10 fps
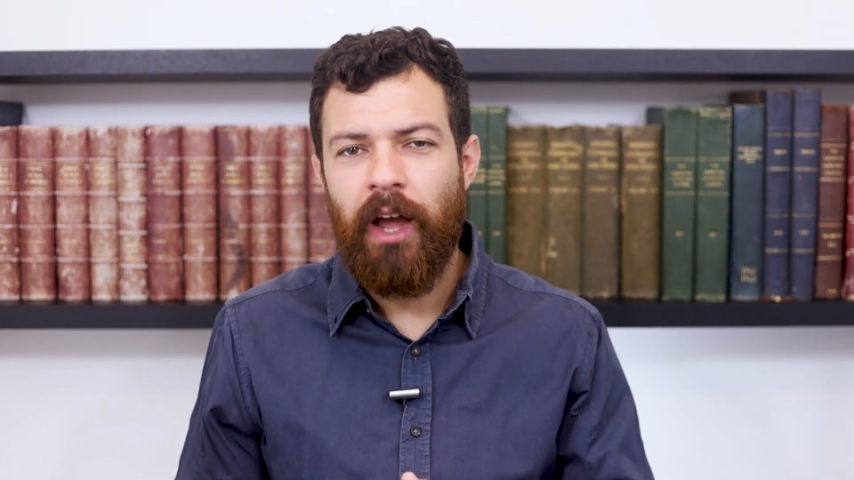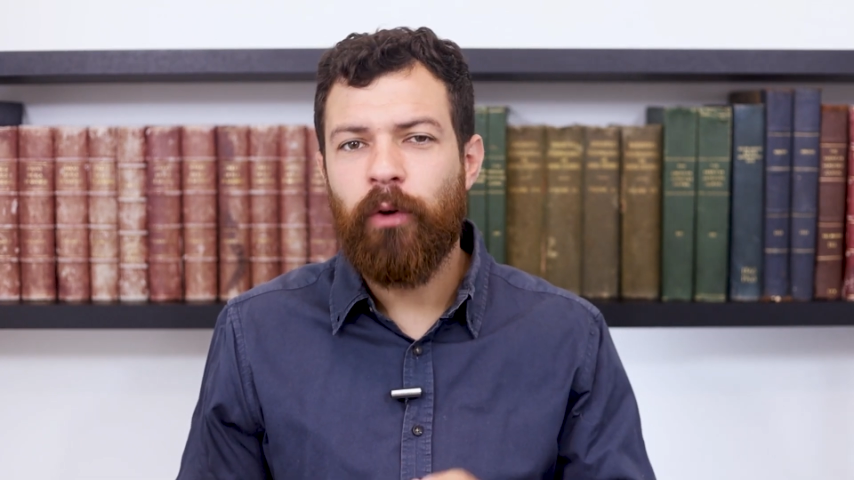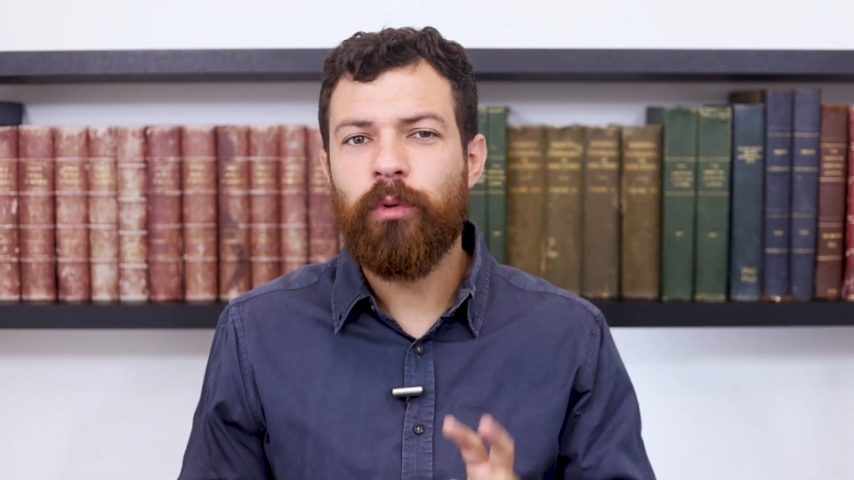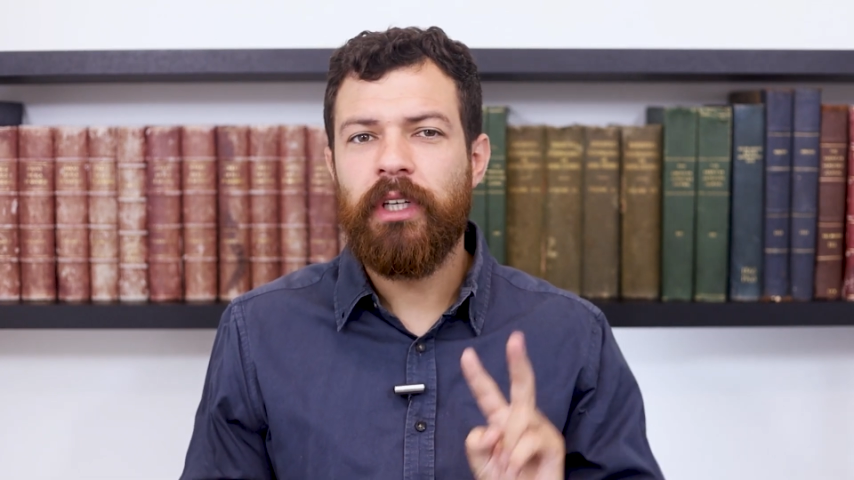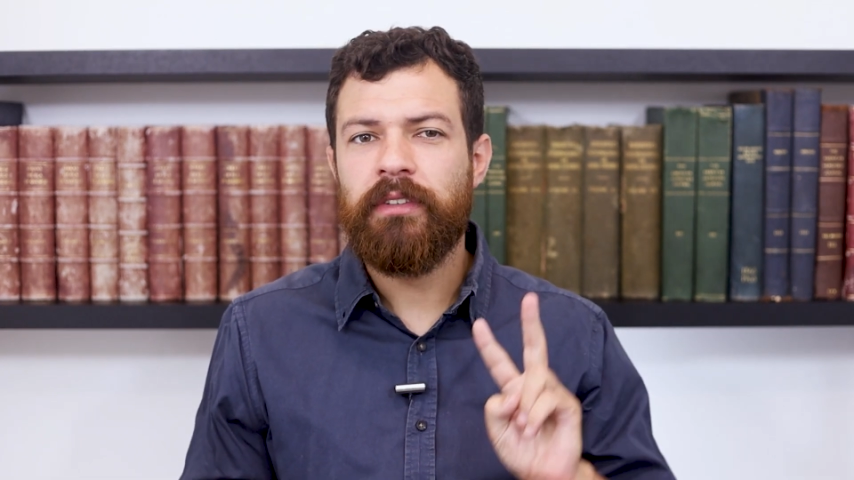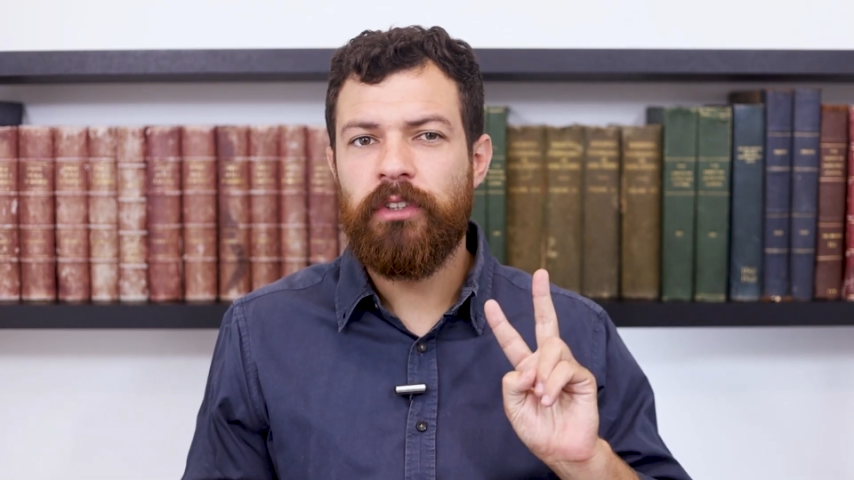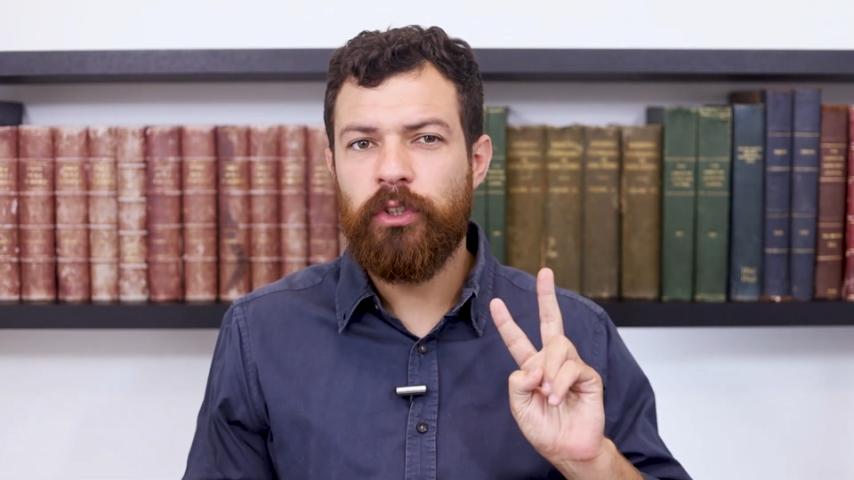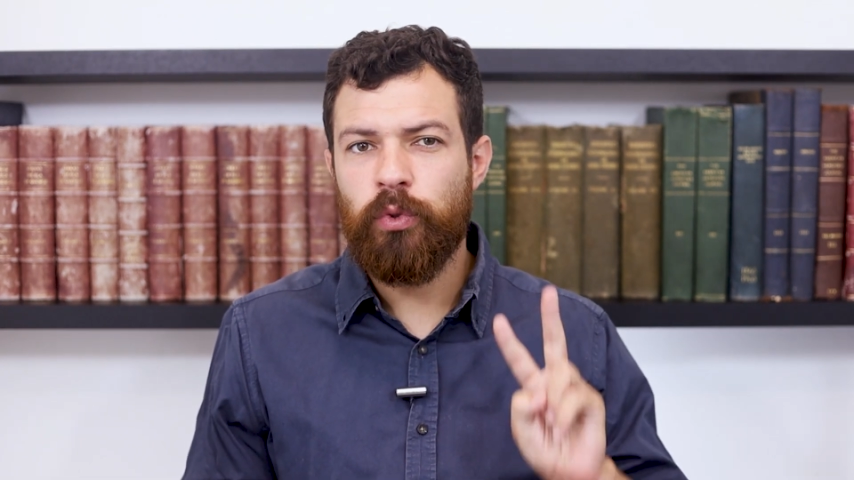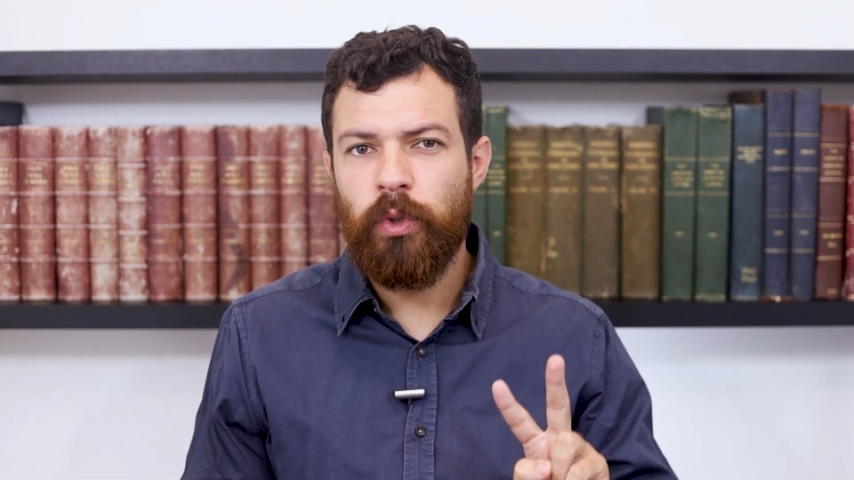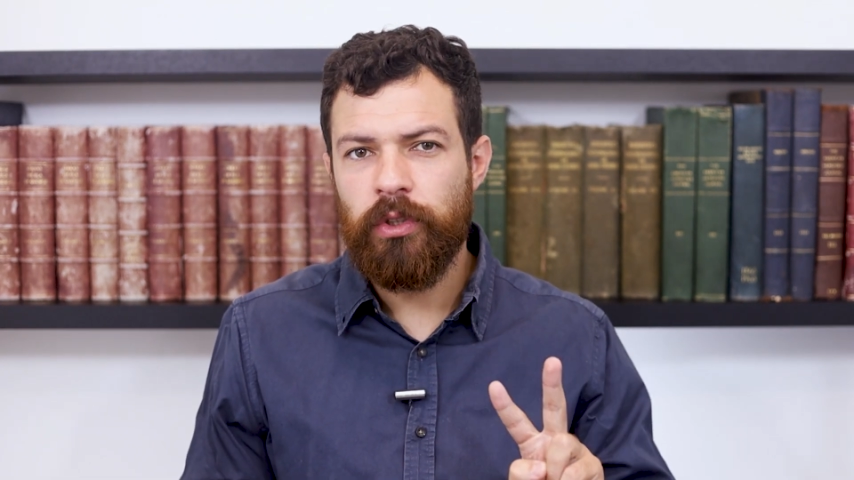acontece
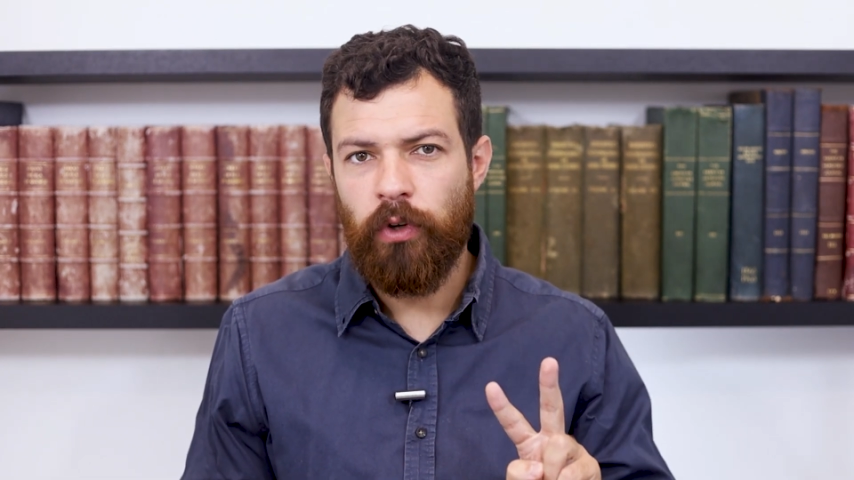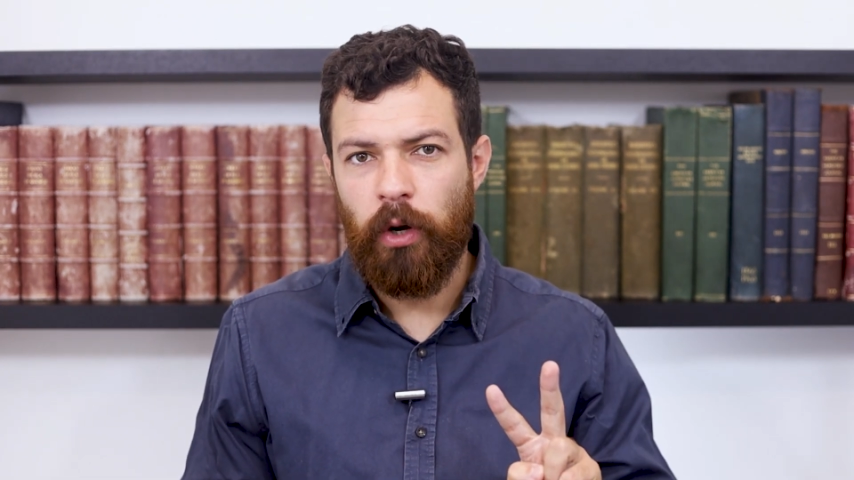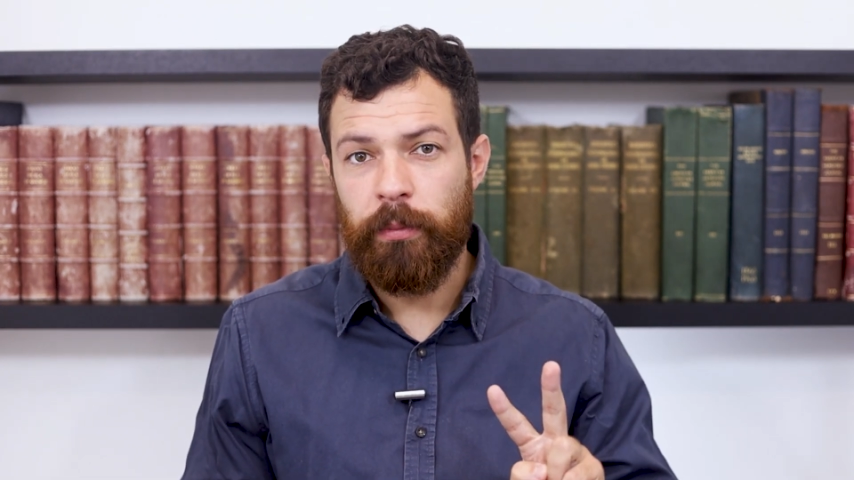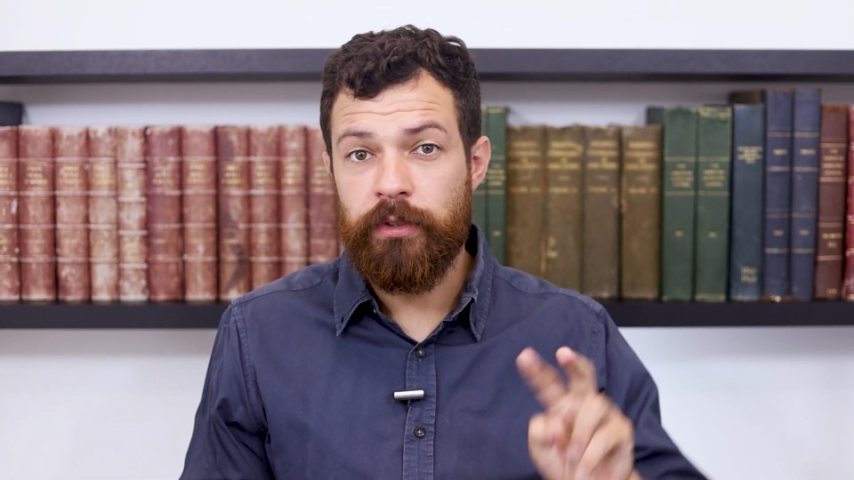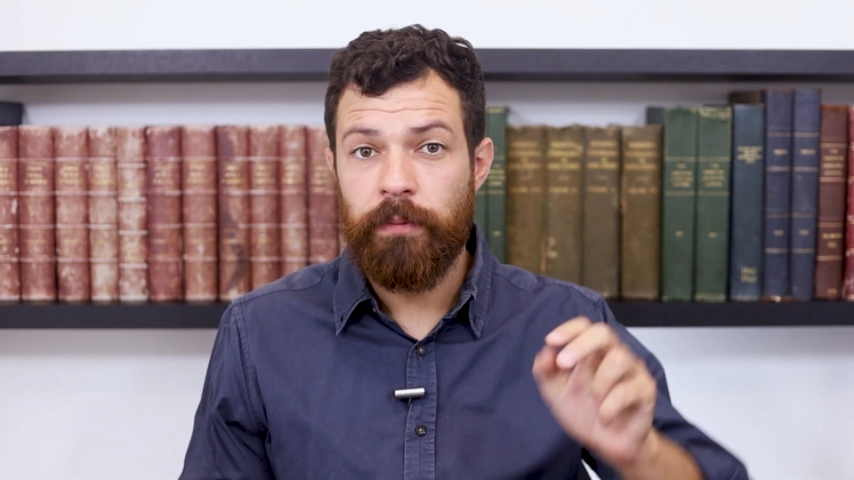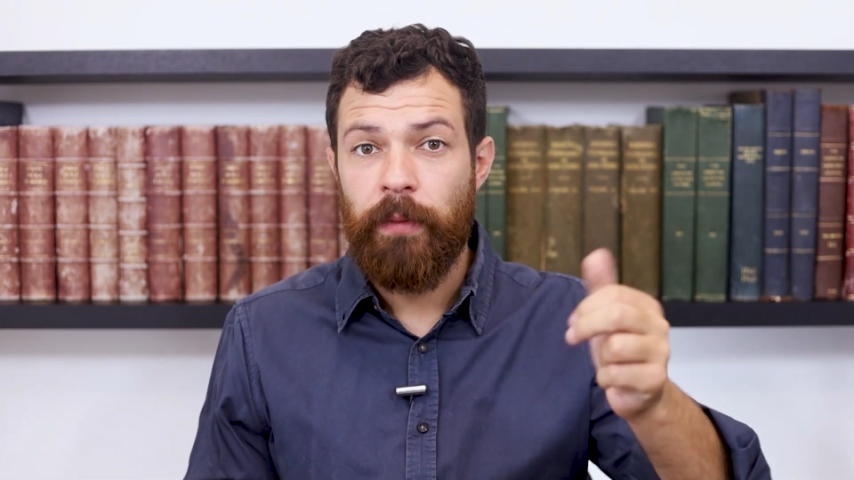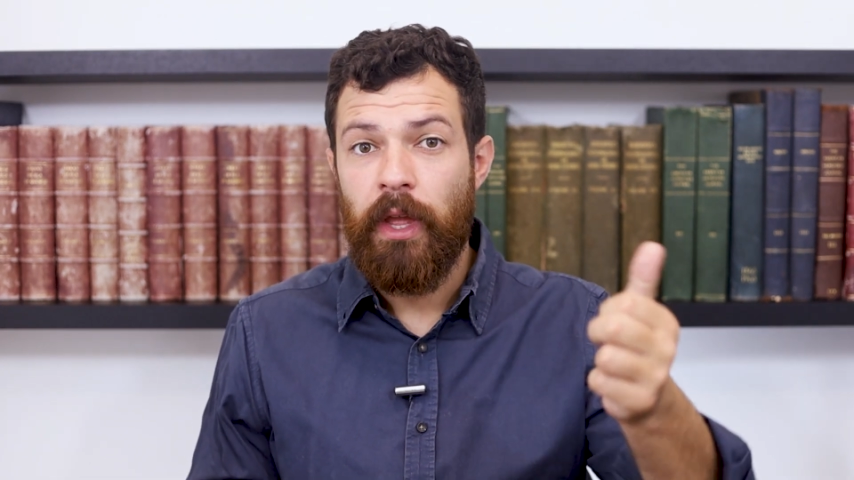de duas formas.